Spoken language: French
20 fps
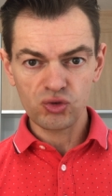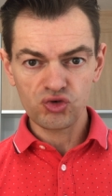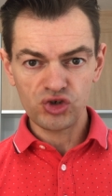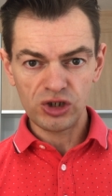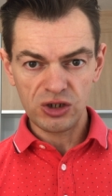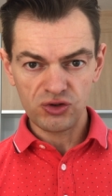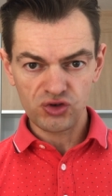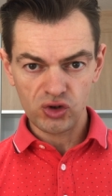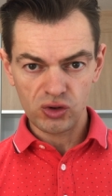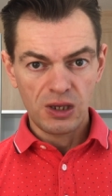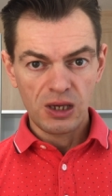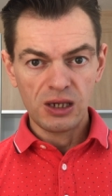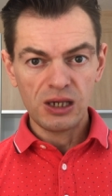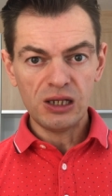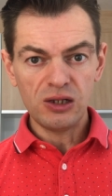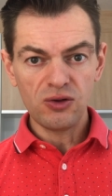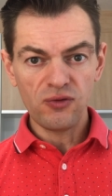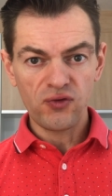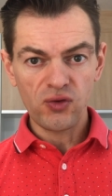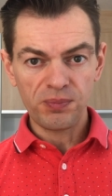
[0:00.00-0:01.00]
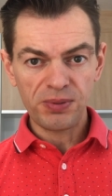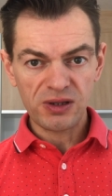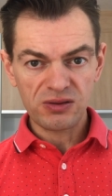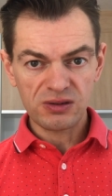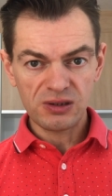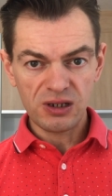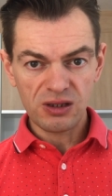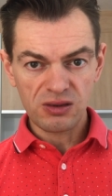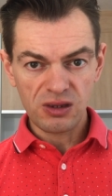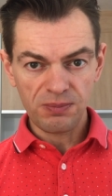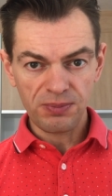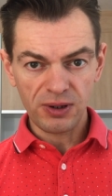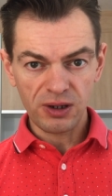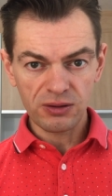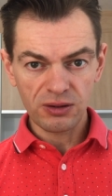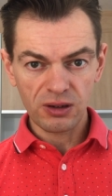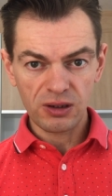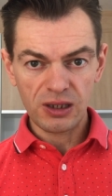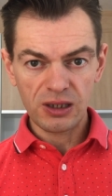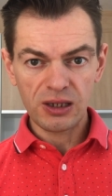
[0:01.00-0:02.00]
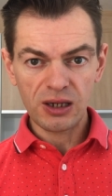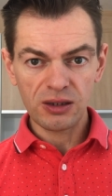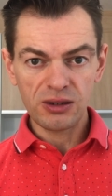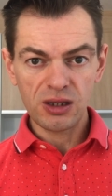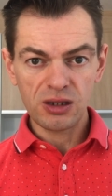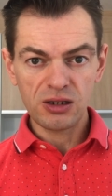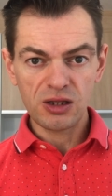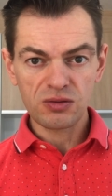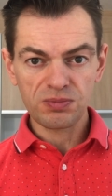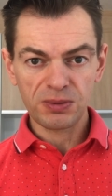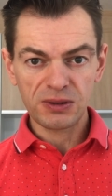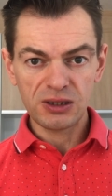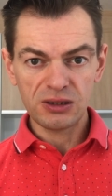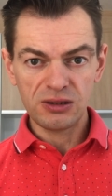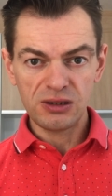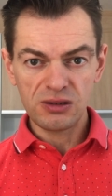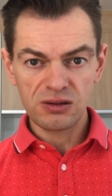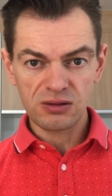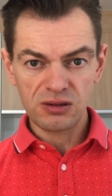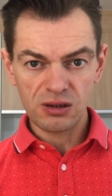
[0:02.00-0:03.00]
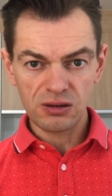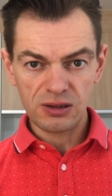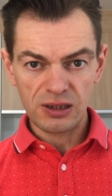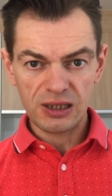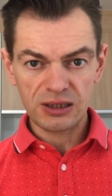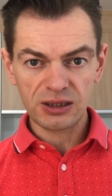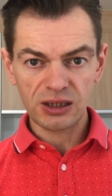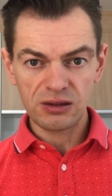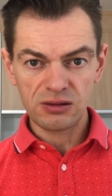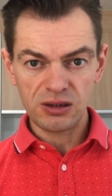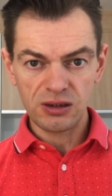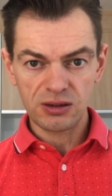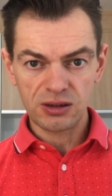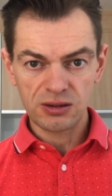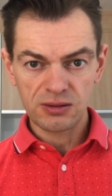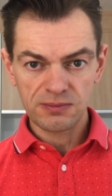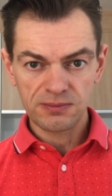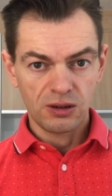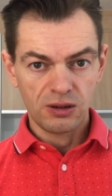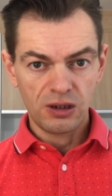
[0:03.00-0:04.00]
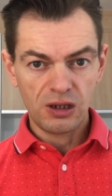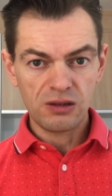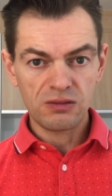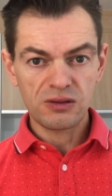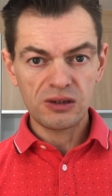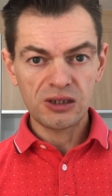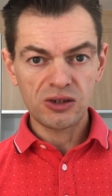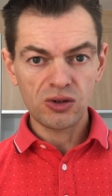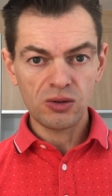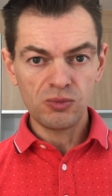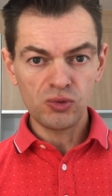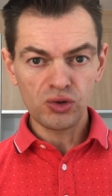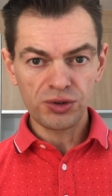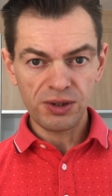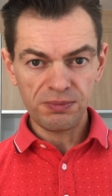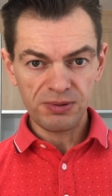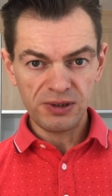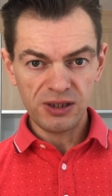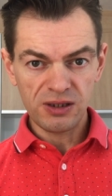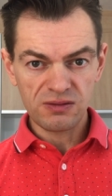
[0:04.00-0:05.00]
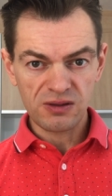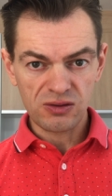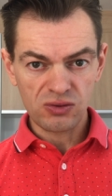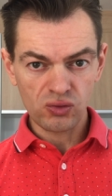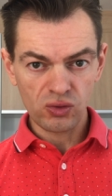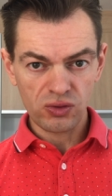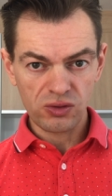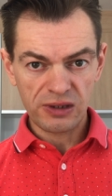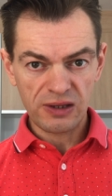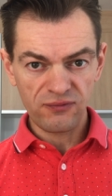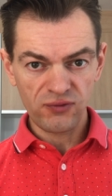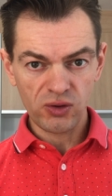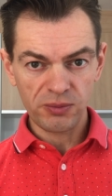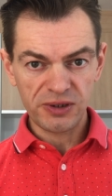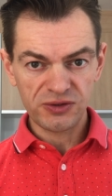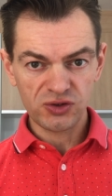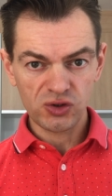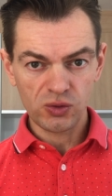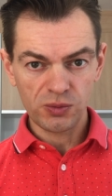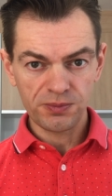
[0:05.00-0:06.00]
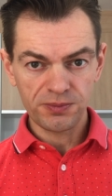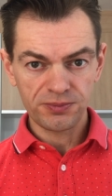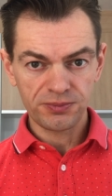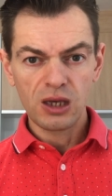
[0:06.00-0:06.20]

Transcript: aux Gilets jaunes. Il ne faut pas s'y laisser prendre et garder un esprit distant et critique, ainsi que multiplier ses sources d'informations.